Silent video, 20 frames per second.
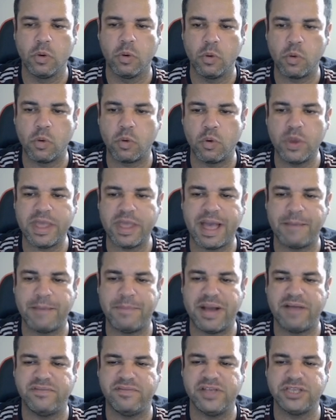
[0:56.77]
o
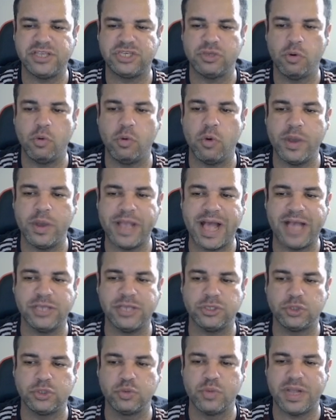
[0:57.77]
Cuiabá venceu o
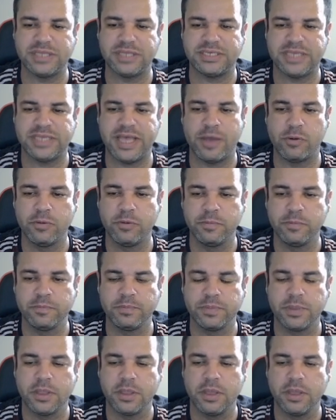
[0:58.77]
Goiás 1 a 0
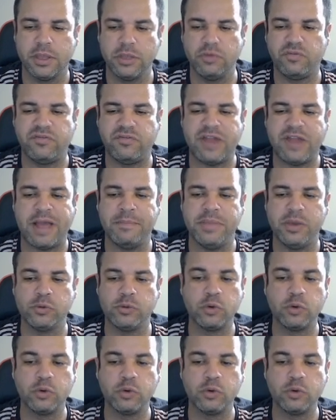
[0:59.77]
e o Flamengo